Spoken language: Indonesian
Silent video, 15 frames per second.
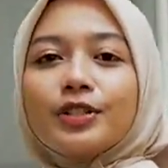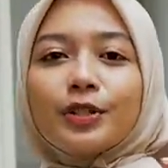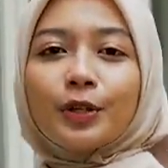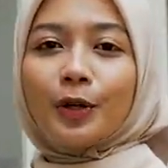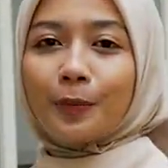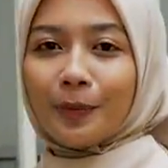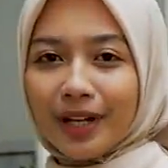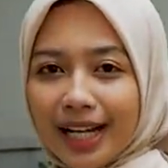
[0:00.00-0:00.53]

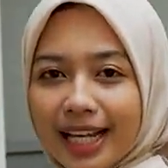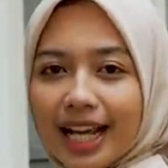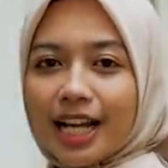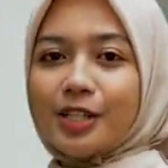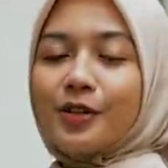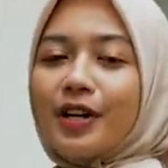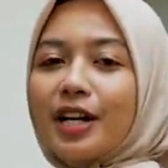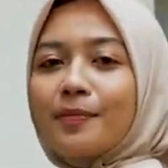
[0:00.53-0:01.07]
Cukup klik
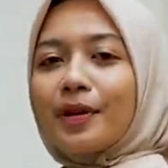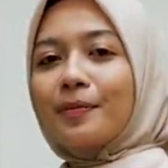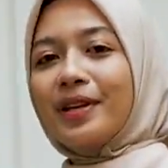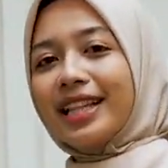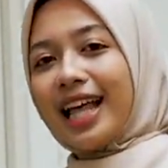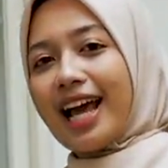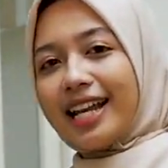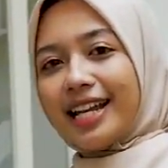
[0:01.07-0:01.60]
ajukan
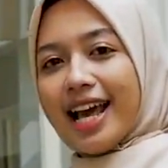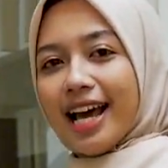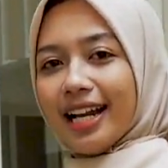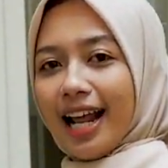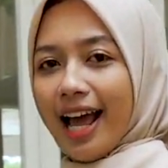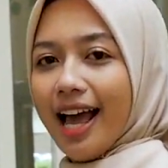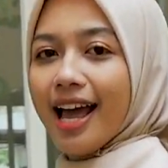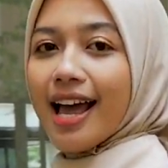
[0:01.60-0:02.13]
permintaan
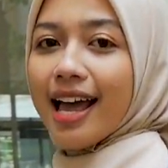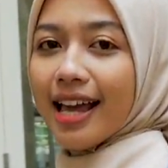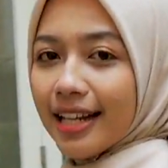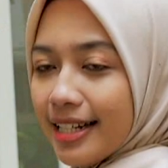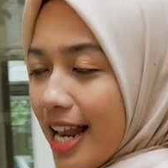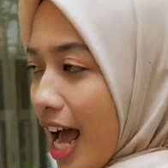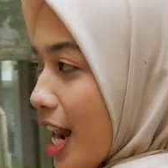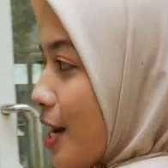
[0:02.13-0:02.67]
darah
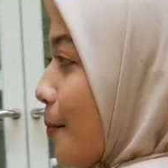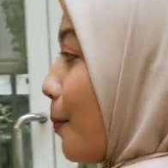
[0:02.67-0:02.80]
dan